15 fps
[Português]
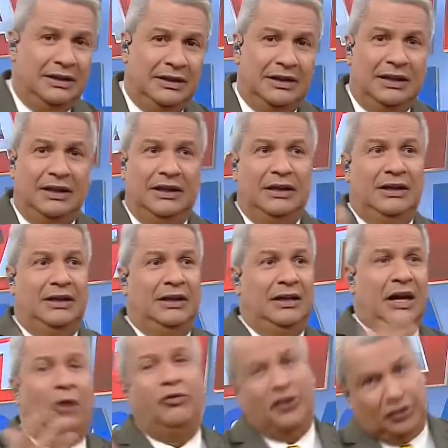Só ao vivo.
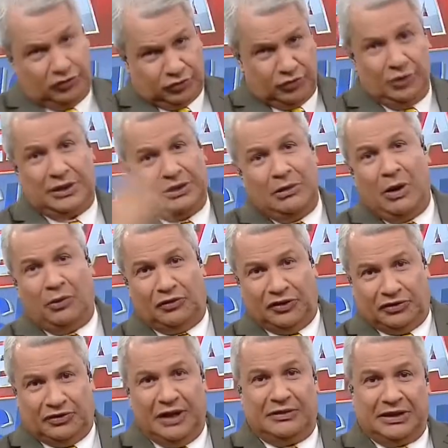Ao vivo, não que não é ao
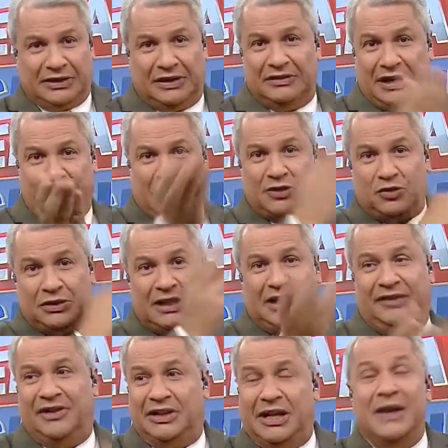vivo, tá, já passou, tá
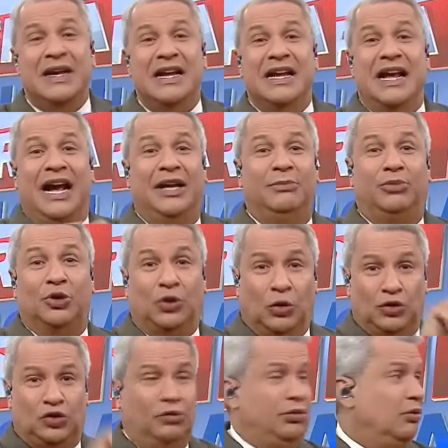gravado lá. A gente
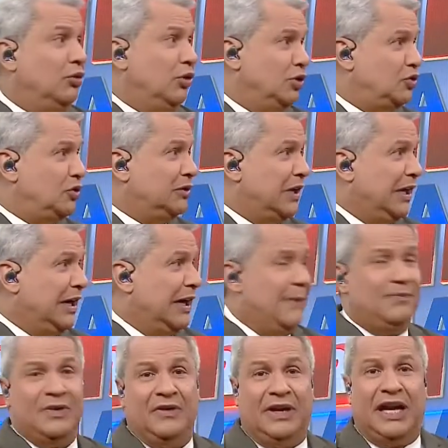botou, subiu hoje, tá
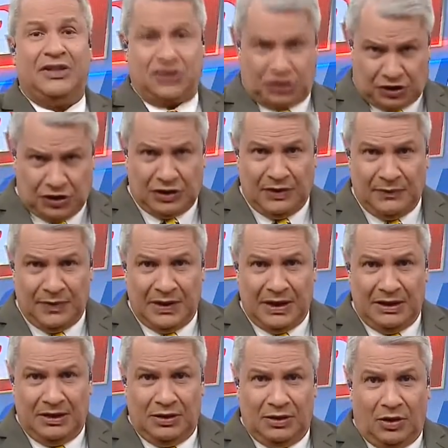lá. Quer assistir?
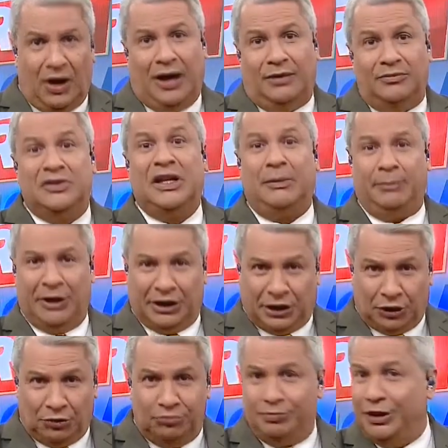Ó, você que
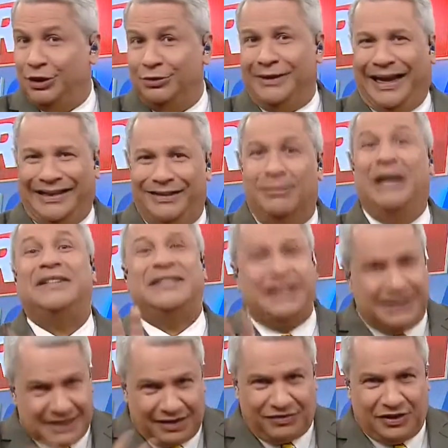perdeu, perdeu nada, mas
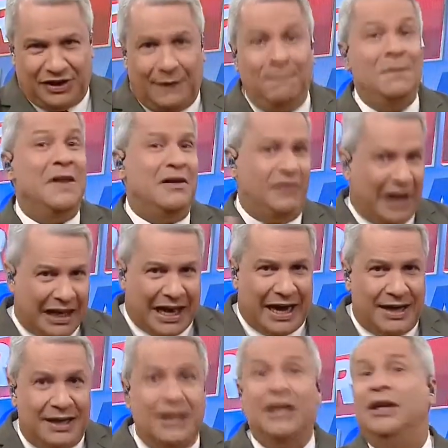se quiser ver, vá
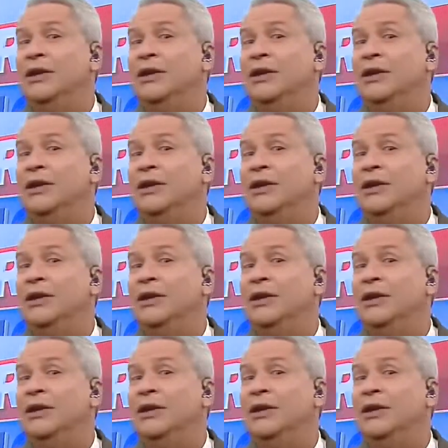lá.